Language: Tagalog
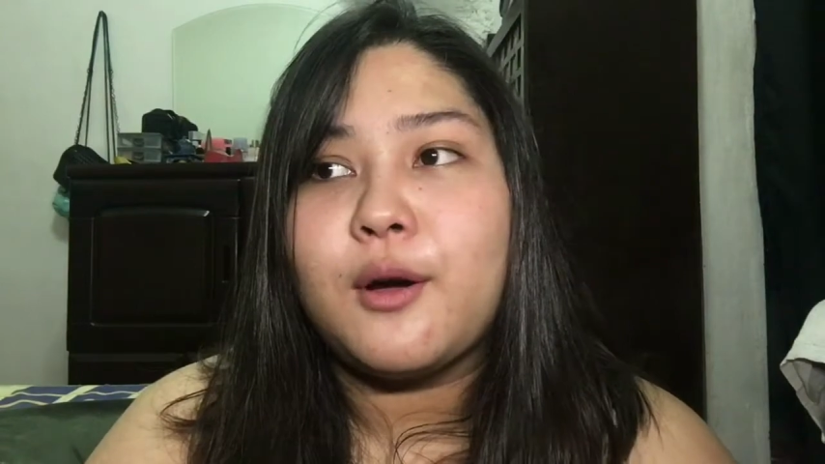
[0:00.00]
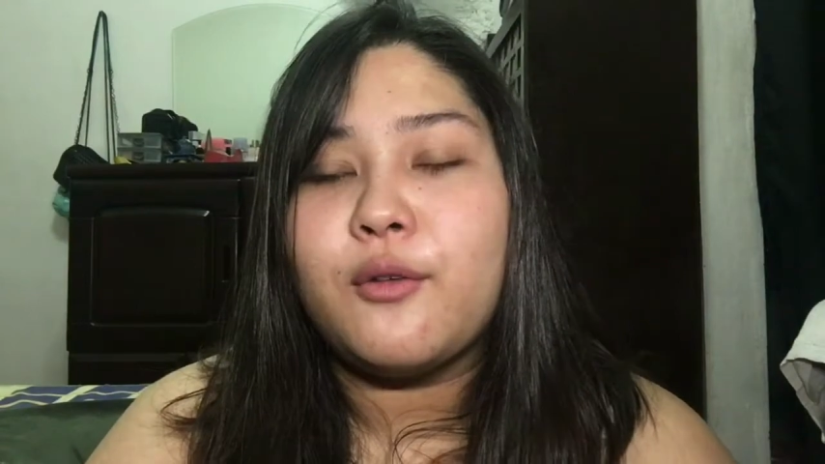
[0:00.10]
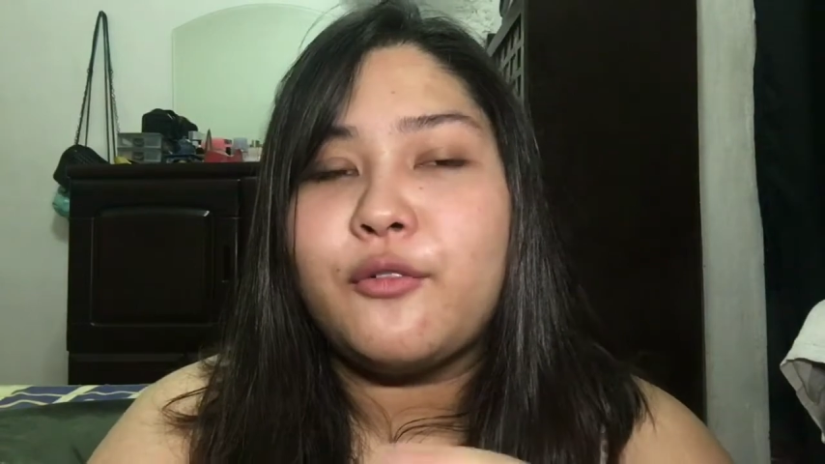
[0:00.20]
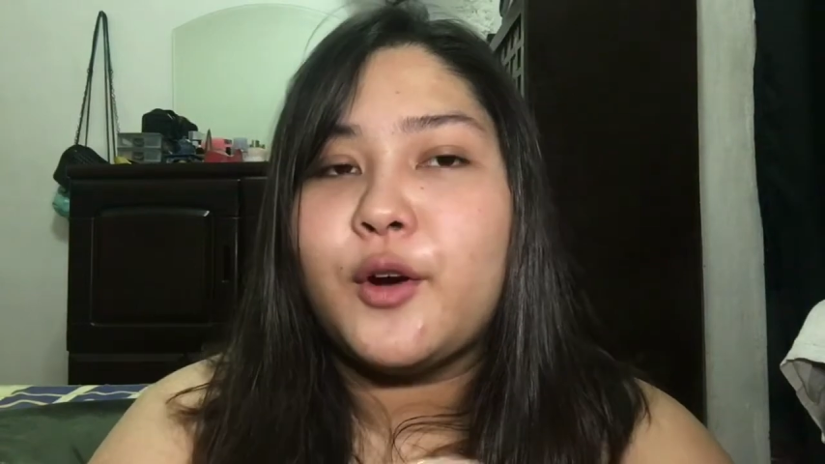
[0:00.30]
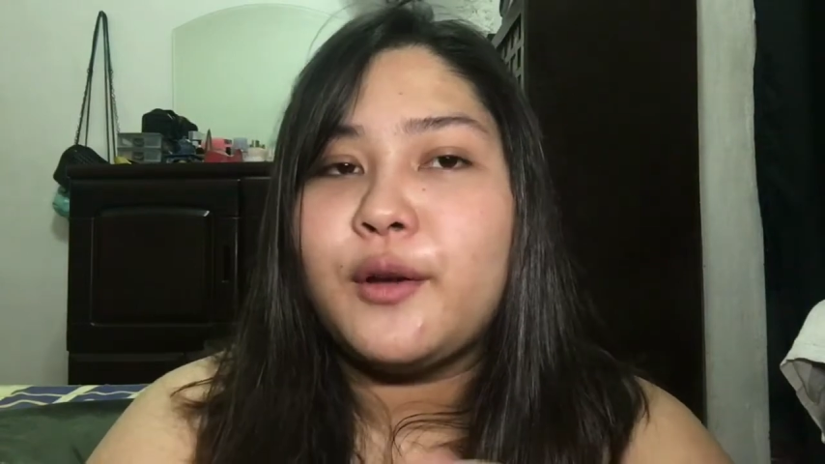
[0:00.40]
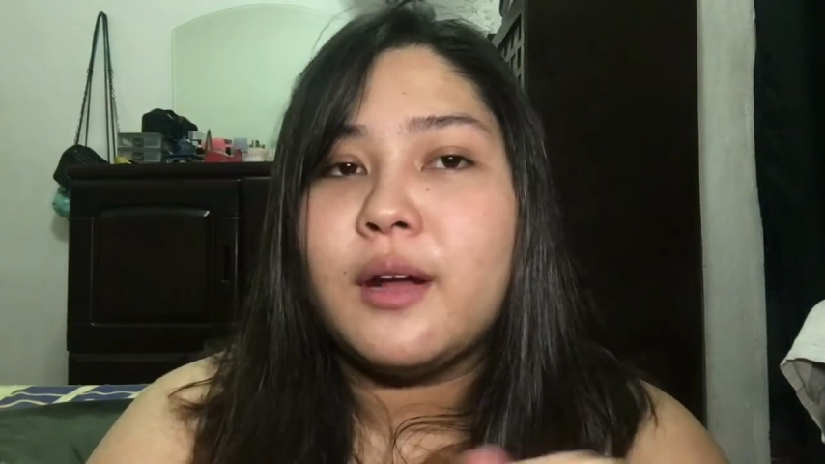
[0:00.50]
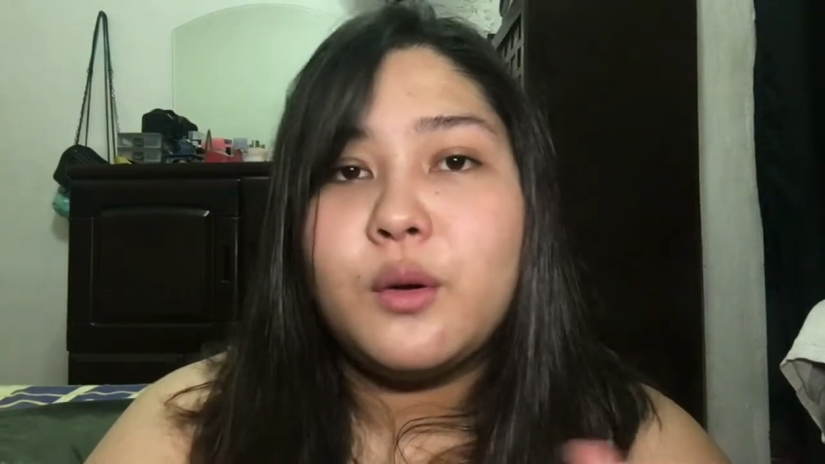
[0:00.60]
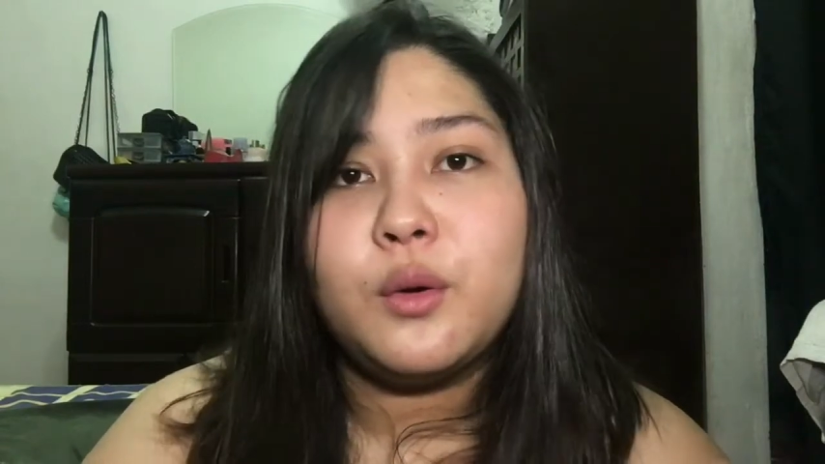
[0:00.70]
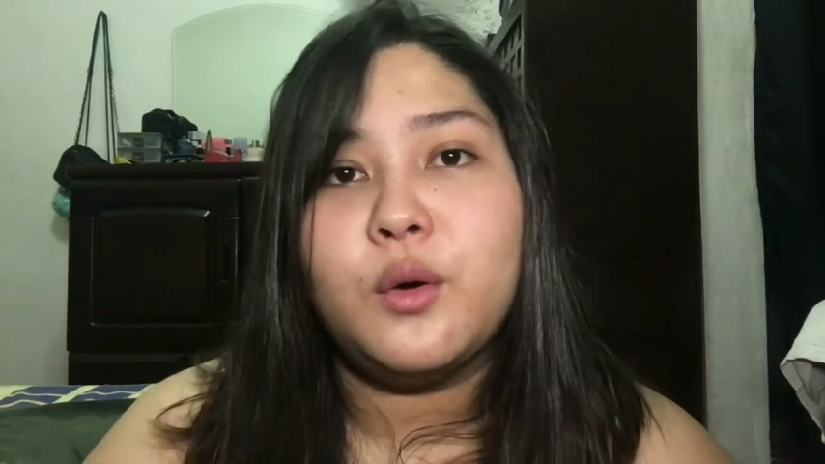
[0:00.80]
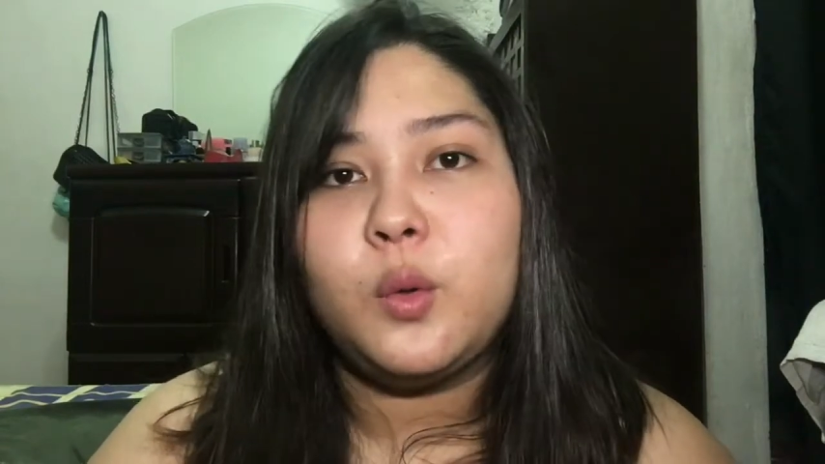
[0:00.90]
ko for the
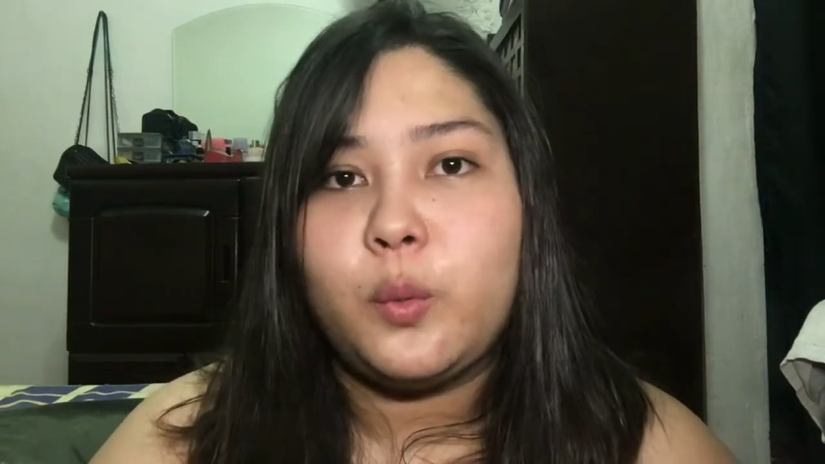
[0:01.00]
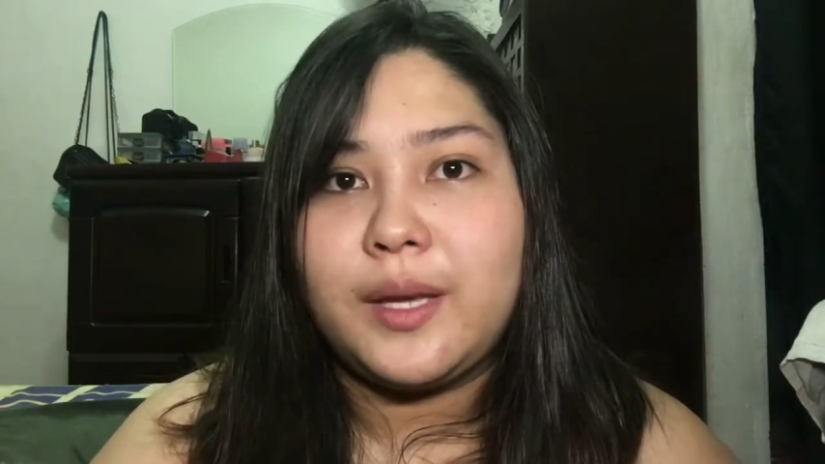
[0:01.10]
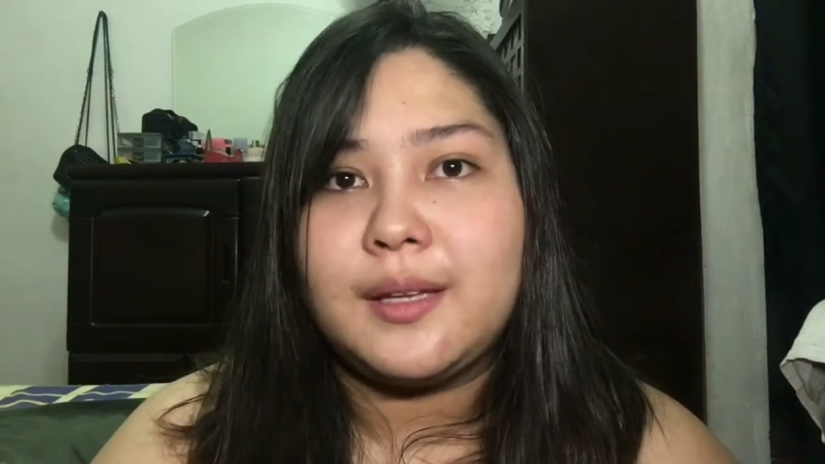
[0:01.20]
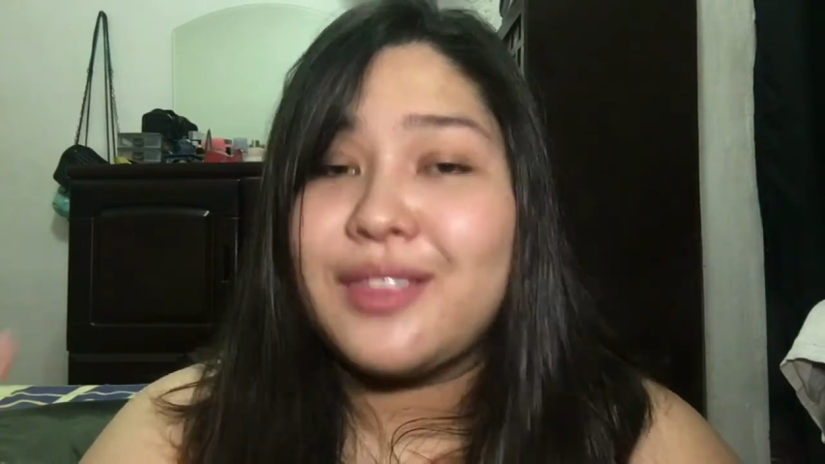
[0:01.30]
whole week.